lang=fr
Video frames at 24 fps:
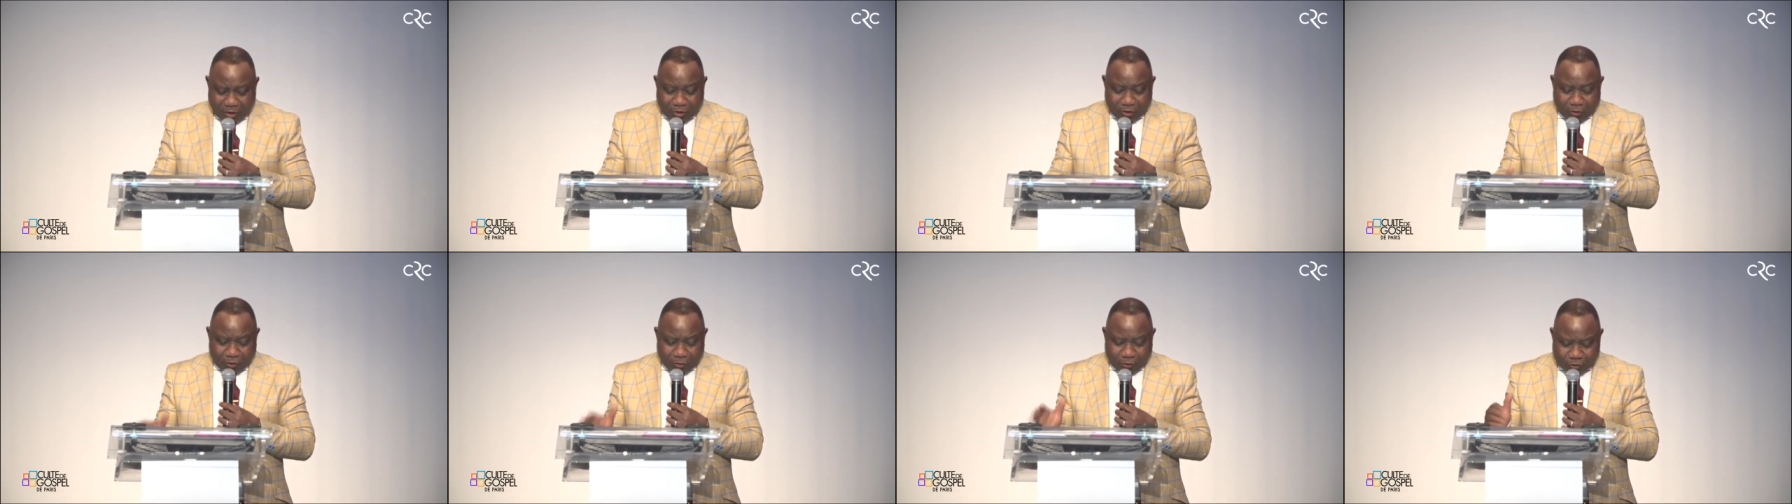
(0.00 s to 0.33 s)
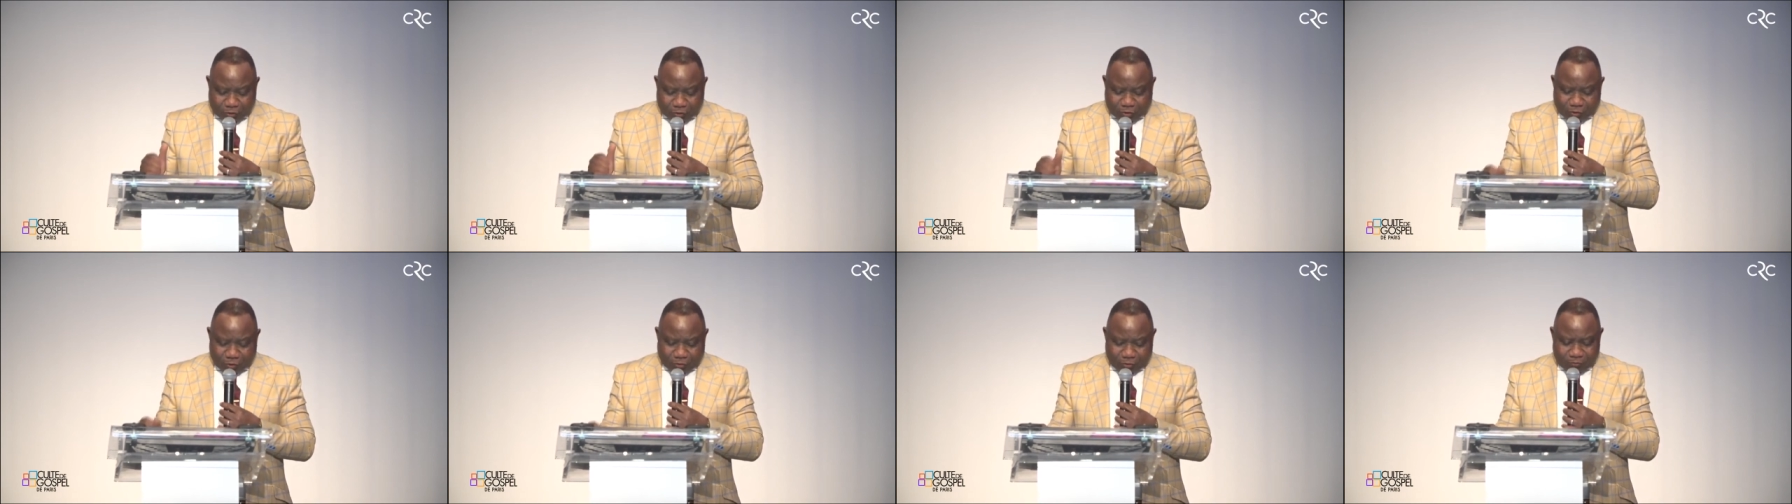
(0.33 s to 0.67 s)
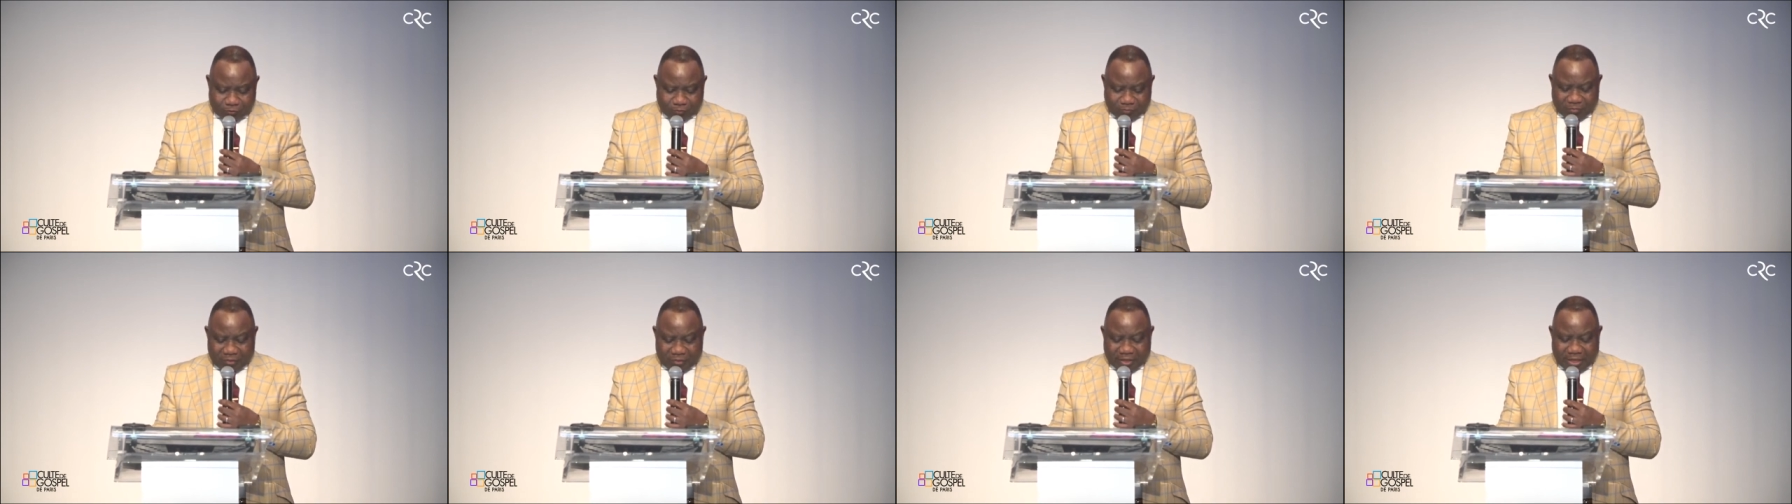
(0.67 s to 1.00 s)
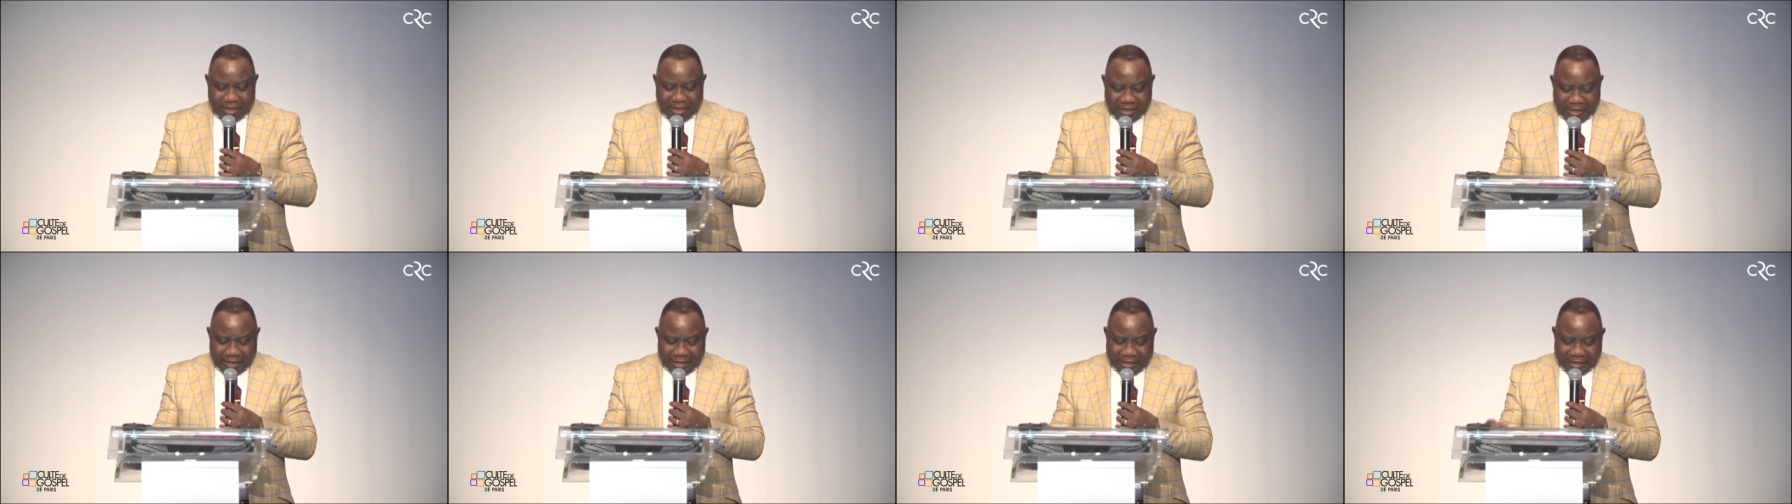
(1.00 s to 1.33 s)
un roseau
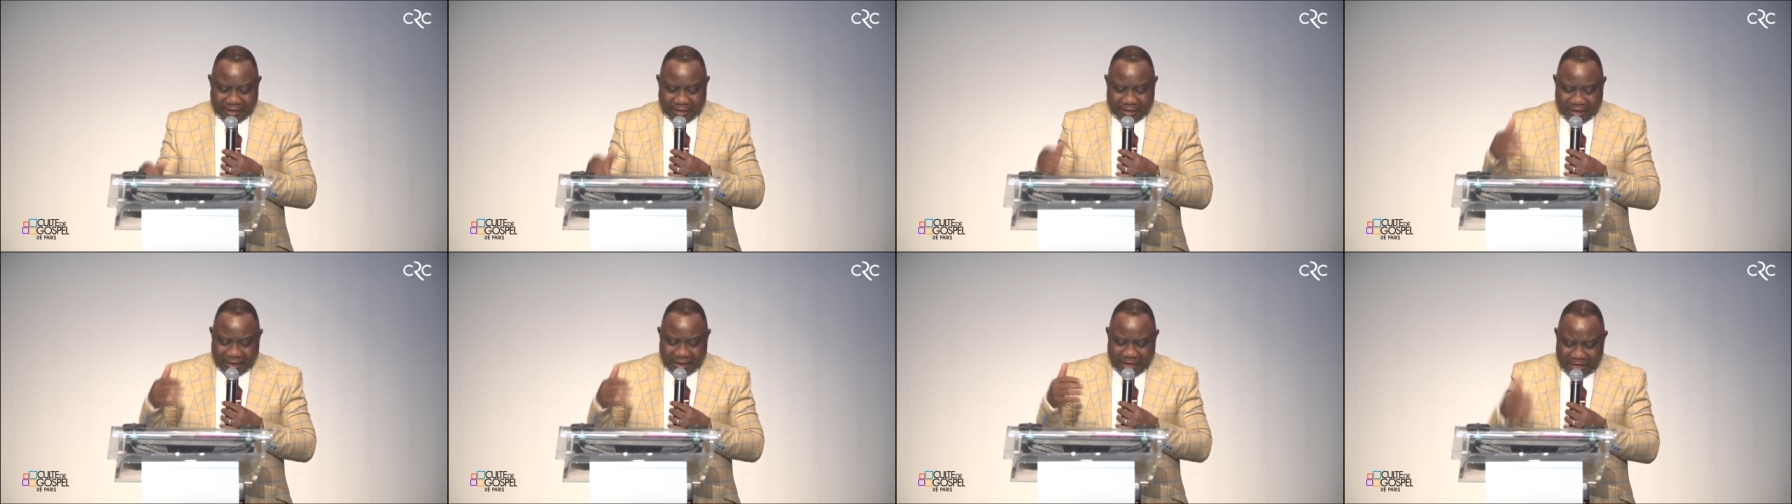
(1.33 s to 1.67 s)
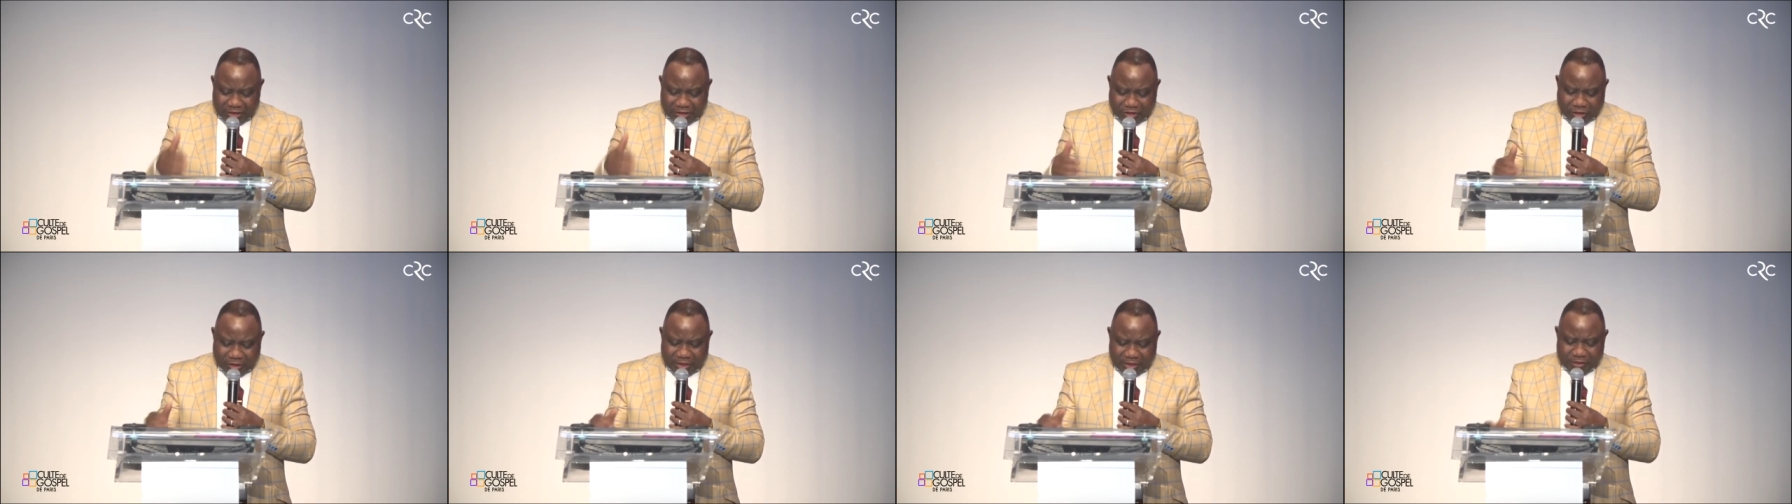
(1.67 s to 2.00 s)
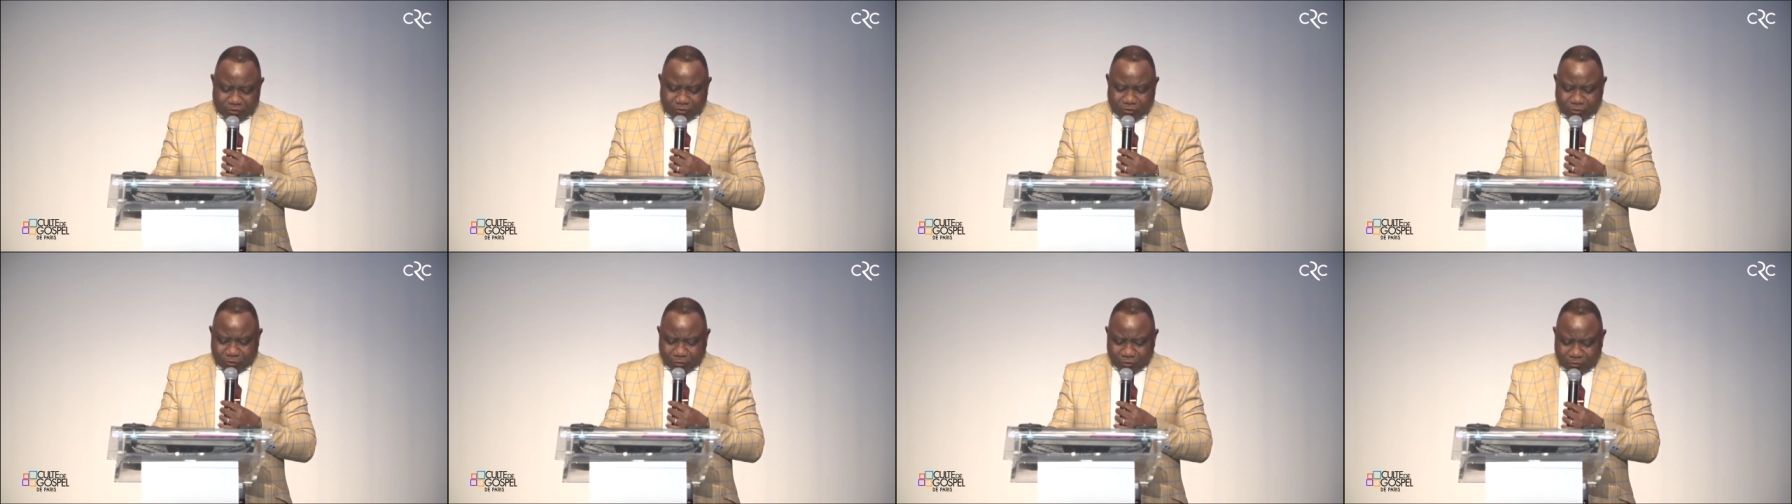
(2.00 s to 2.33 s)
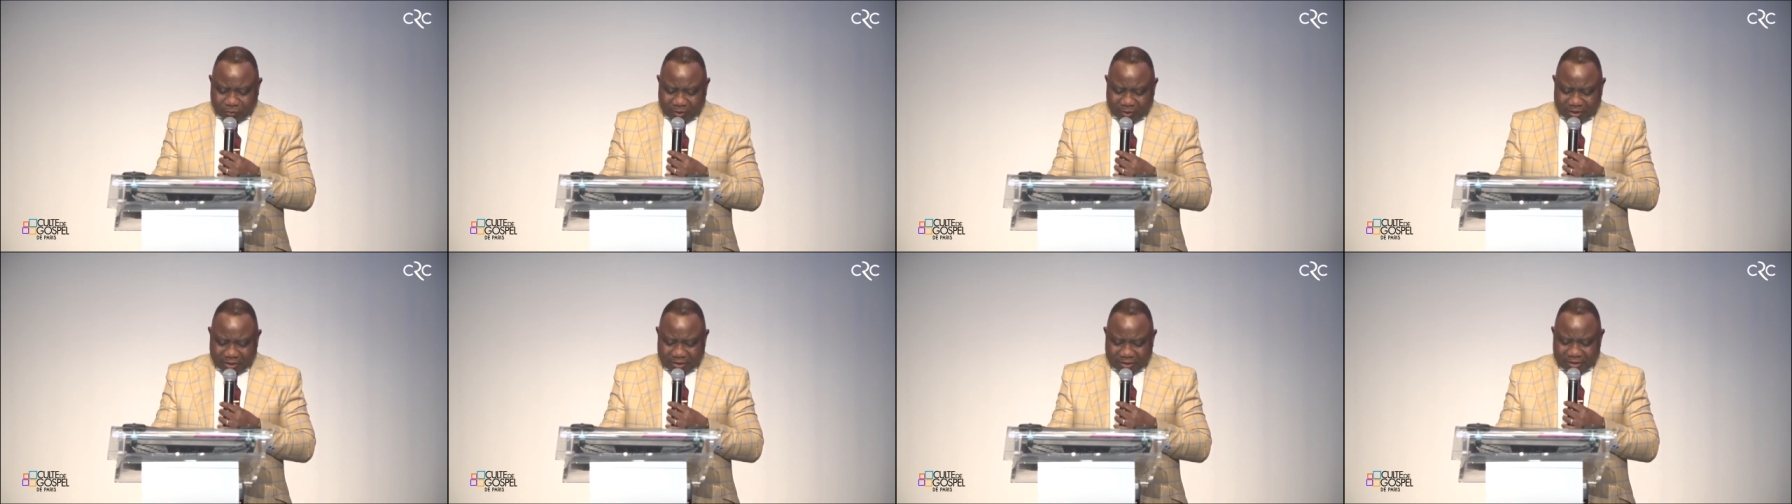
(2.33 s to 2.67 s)
et crachaient sur
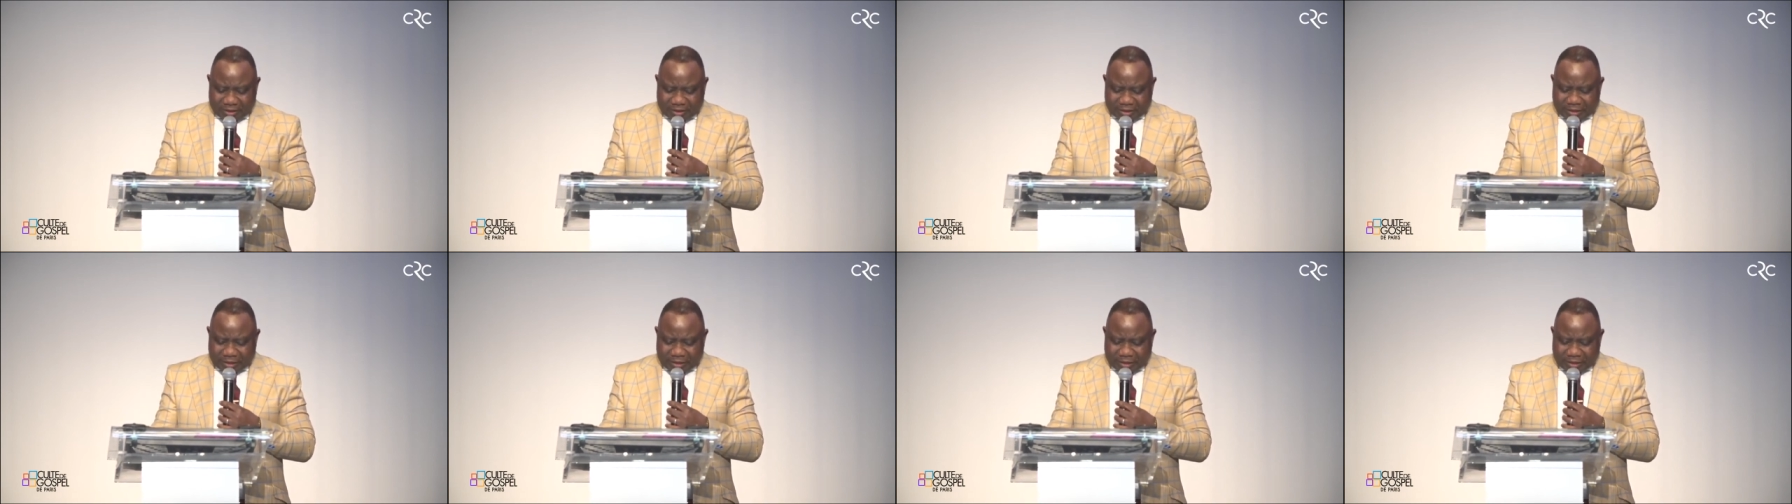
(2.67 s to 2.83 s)
lui,